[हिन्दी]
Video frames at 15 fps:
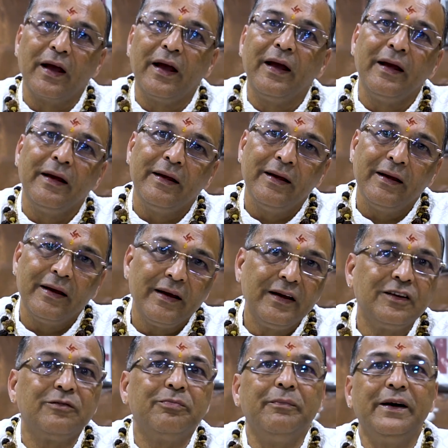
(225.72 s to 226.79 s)
है
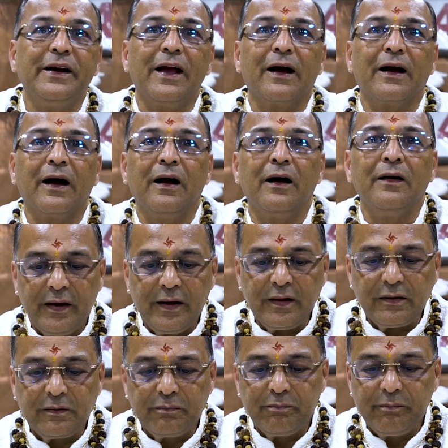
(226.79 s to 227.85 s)
इस मीडिया का
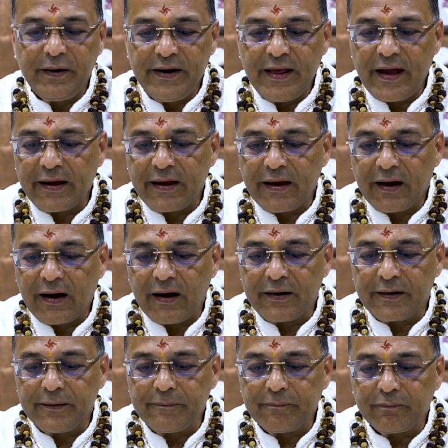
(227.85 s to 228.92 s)
इस मीडिया के
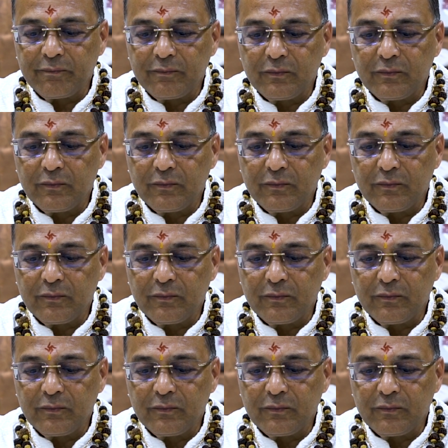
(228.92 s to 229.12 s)
कारण